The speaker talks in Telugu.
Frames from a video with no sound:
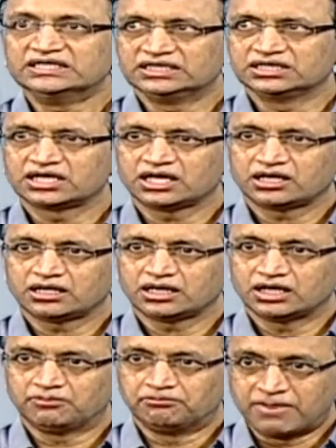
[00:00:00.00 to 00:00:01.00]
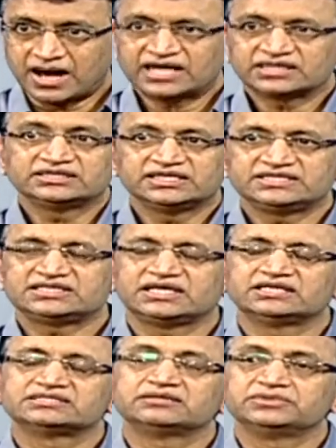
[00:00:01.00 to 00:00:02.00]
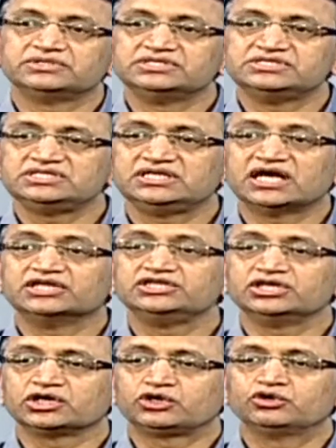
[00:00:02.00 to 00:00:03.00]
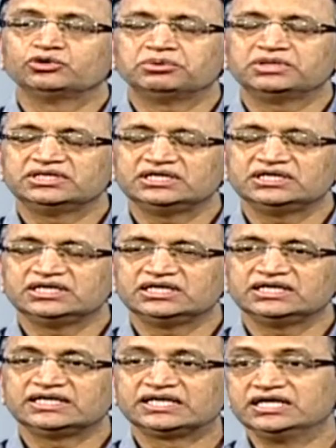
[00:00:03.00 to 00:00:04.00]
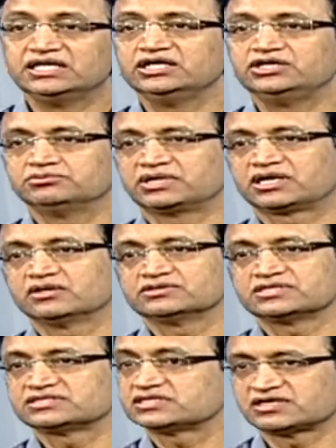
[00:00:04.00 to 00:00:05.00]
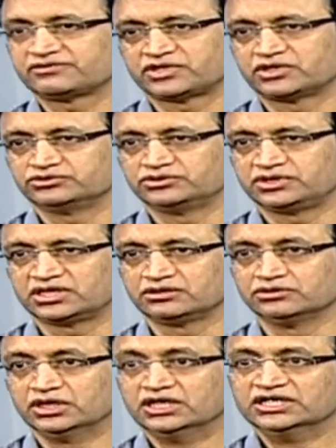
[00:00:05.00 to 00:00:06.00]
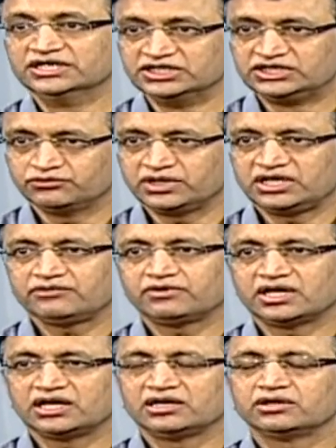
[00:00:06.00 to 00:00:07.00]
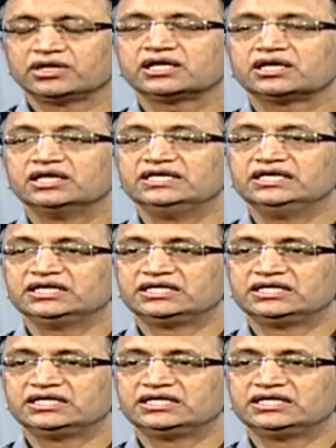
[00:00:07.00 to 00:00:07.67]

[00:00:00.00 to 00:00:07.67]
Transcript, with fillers: ఇంకా భారతదేశానికి సంబంధించి అతి ఎక్కువ మంది కిడ్నీ ట్యూబర్క్లోసెస్తో సఫర్ అవుతుంటారు ఇటువంటి వాళ్ళలో కూడా ఈ